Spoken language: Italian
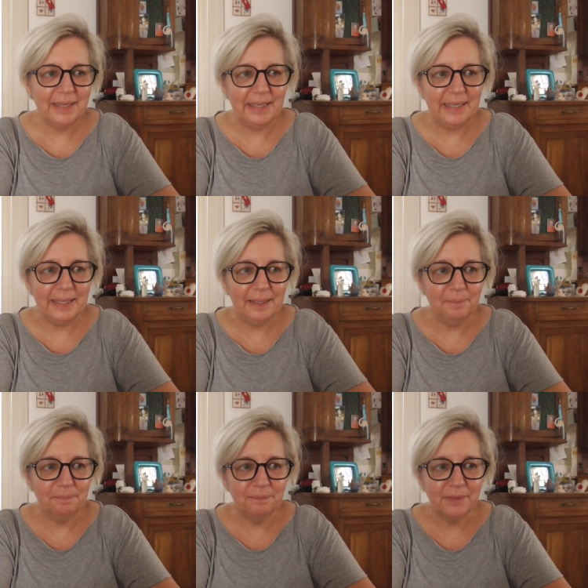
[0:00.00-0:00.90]
e
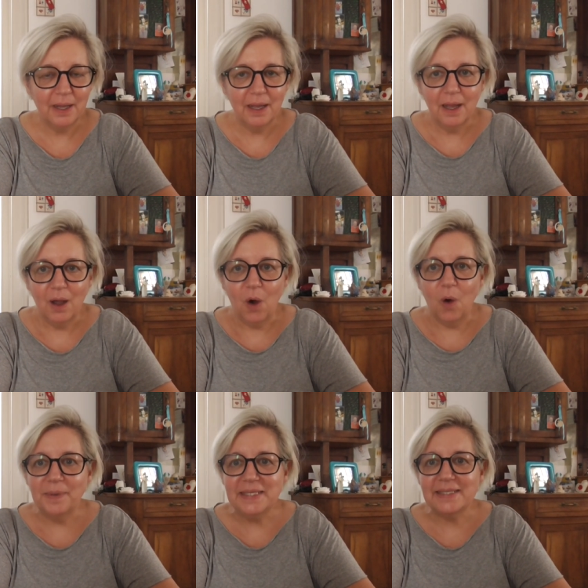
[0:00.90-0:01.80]
mm,
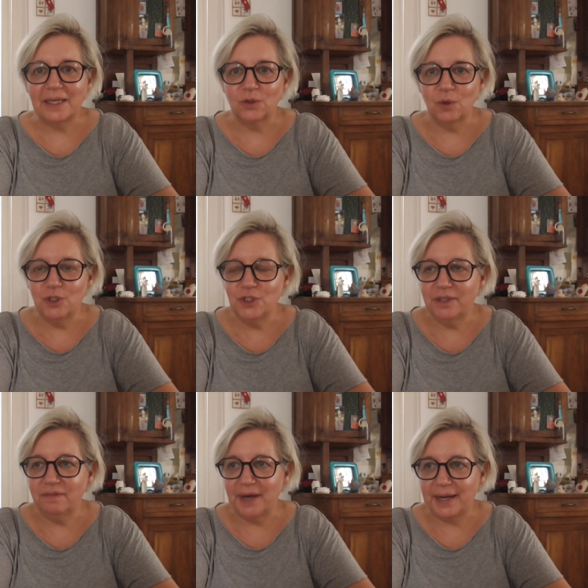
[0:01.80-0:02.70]
ho pensato oggi
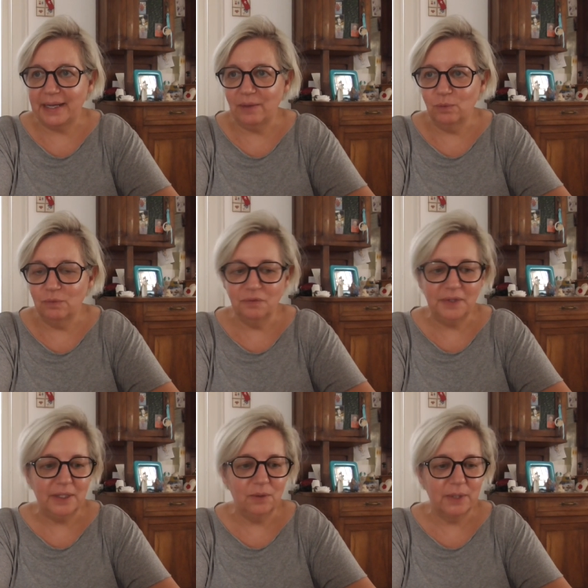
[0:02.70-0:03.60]
di fare un
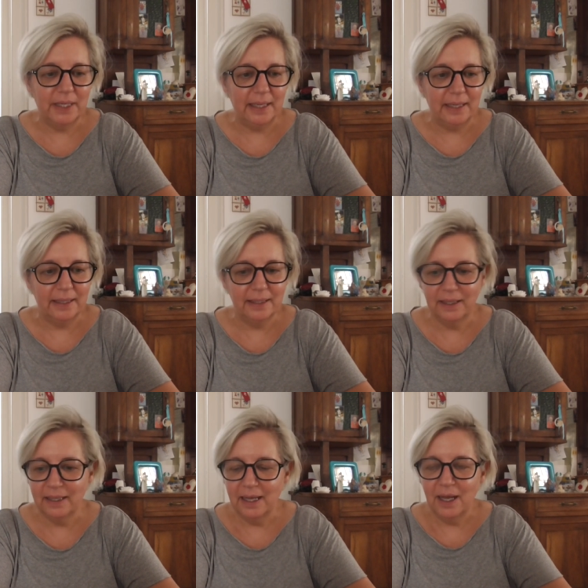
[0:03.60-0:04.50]
video che
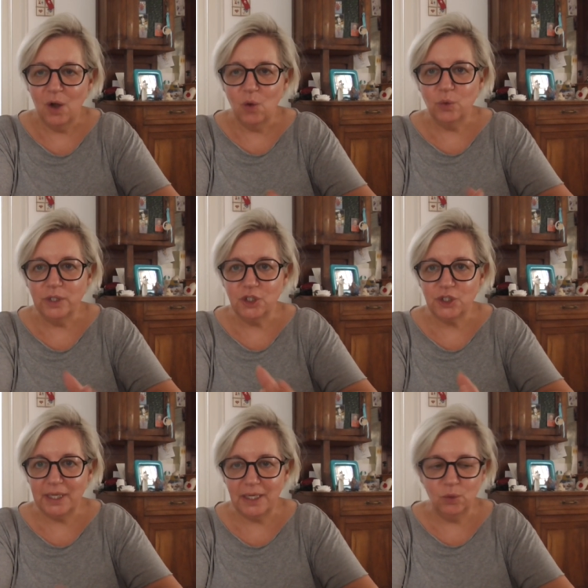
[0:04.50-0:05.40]

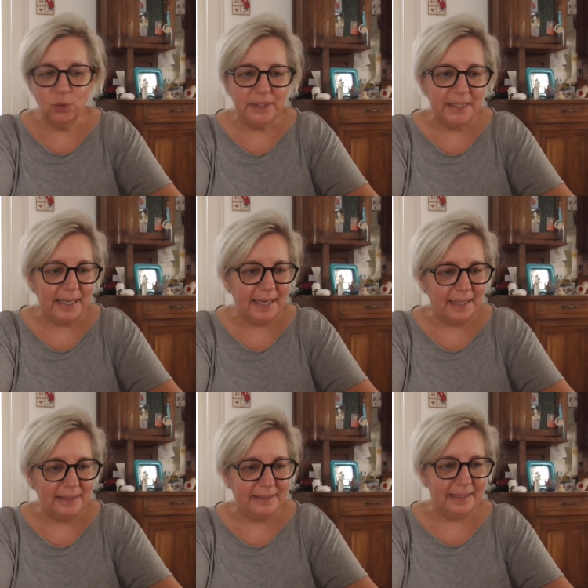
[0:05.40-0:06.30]
unisce l'utile
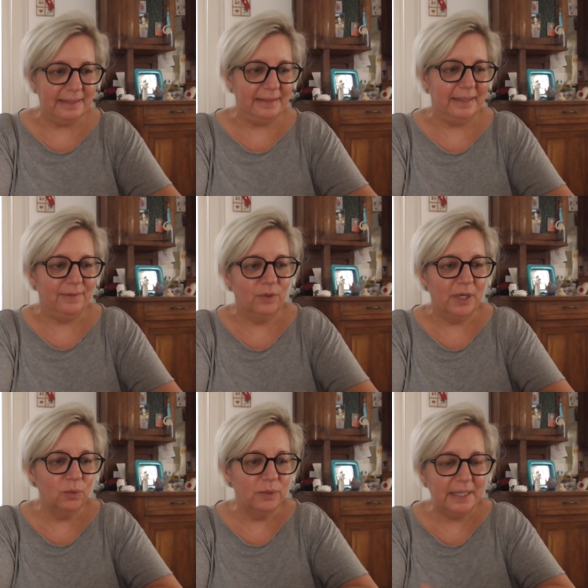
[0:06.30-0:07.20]
al
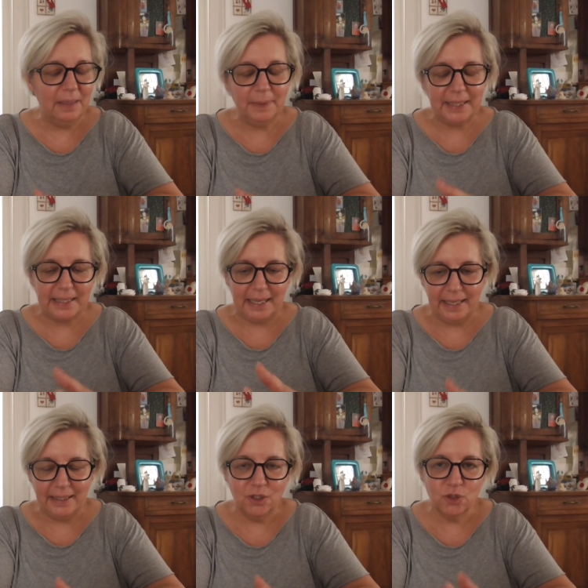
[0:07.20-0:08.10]
dilettevole. L'utile perché
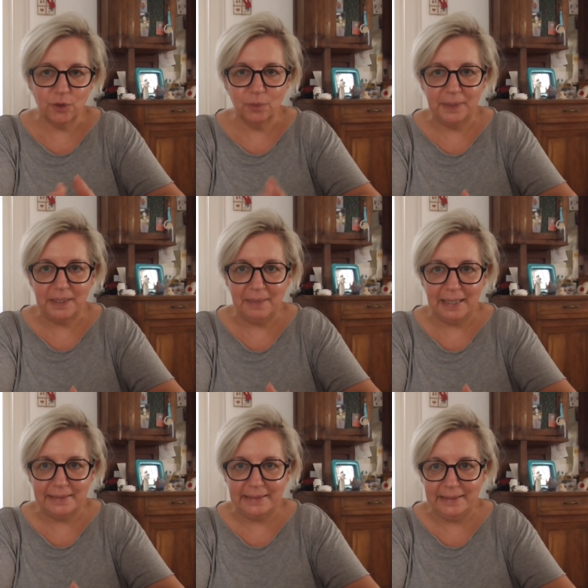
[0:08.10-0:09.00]
il giorno
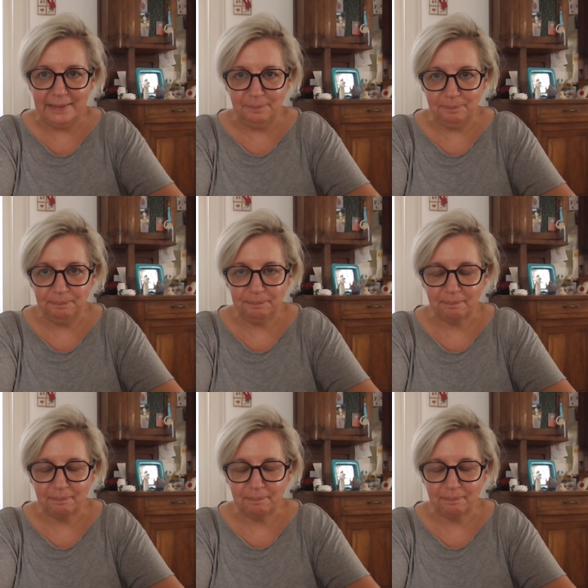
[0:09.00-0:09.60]
prima di